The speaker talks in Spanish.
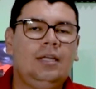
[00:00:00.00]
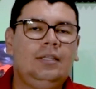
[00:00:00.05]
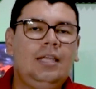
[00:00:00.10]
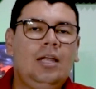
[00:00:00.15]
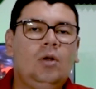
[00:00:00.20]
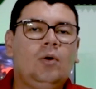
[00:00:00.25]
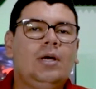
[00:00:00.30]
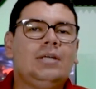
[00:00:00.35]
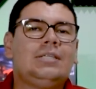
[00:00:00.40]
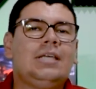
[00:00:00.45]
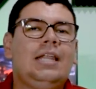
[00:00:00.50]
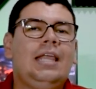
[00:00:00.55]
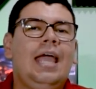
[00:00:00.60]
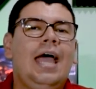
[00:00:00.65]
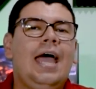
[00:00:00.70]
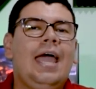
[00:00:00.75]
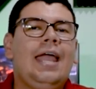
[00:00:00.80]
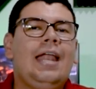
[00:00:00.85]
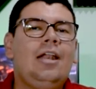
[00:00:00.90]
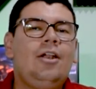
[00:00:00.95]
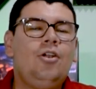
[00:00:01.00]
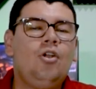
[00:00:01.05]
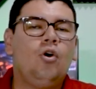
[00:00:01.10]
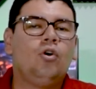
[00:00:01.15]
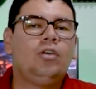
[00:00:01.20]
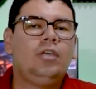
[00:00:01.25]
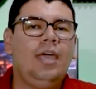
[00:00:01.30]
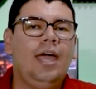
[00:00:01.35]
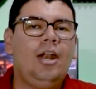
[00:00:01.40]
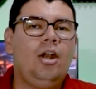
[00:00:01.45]
de lo que sería el
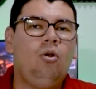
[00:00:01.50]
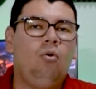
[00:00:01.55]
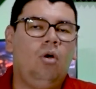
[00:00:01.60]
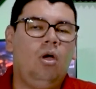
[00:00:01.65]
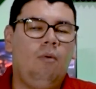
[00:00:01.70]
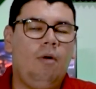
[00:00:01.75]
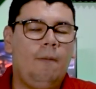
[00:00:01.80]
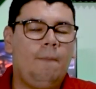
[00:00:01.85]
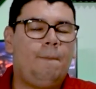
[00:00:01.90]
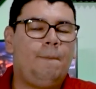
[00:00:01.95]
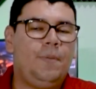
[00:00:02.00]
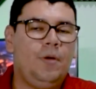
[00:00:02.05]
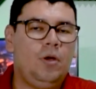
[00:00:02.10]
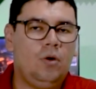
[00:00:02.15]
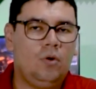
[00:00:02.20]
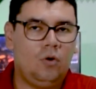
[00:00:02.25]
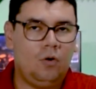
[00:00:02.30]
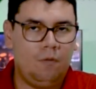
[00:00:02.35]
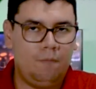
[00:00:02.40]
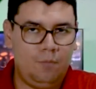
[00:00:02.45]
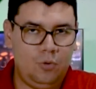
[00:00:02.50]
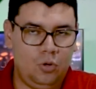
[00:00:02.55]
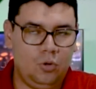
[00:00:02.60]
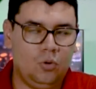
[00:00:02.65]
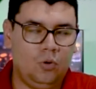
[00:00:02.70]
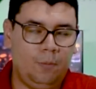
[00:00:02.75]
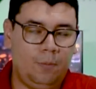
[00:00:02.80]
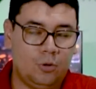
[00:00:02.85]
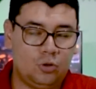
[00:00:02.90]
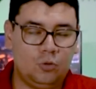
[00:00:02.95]
Nokia 9 Pure
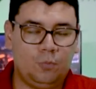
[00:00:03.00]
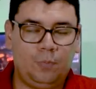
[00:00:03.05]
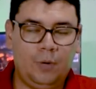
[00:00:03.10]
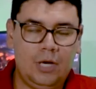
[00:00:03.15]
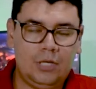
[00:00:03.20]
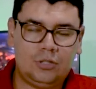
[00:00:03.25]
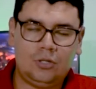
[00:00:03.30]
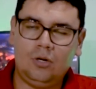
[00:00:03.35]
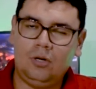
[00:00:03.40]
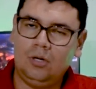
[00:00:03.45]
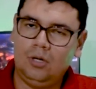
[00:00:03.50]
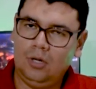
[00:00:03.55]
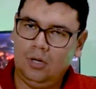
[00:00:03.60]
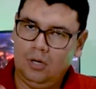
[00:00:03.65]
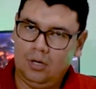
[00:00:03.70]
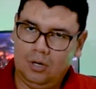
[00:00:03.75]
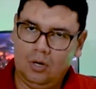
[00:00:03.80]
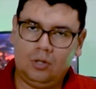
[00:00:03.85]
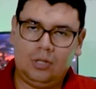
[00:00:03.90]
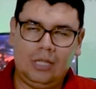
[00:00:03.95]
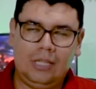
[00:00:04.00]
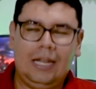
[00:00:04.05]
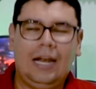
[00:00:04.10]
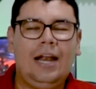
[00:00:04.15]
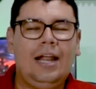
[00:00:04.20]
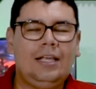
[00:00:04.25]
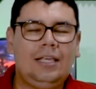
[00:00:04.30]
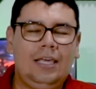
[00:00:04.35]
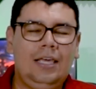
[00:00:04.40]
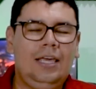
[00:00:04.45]
View y por supuesto lo
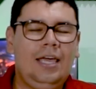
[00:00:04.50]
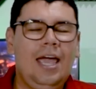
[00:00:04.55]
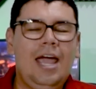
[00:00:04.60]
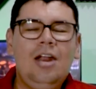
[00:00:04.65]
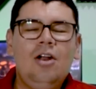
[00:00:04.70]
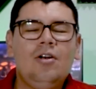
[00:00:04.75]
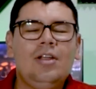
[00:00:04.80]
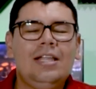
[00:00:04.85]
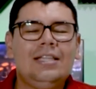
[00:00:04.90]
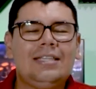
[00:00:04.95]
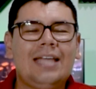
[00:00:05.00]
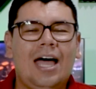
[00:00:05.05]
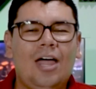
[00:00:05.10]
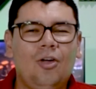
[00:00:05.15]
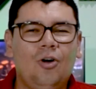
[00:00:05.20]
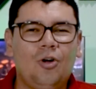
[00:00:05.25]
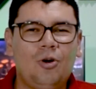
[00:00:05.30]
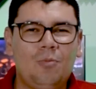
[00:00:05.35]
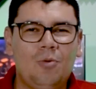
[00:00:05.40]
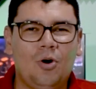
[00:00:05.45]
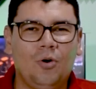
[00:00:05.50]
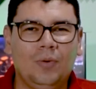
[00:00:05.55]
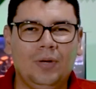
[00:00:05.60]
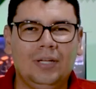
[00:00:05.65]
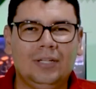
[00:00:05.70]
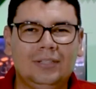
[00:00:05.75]
tendrán aquí en Orientador Móvil.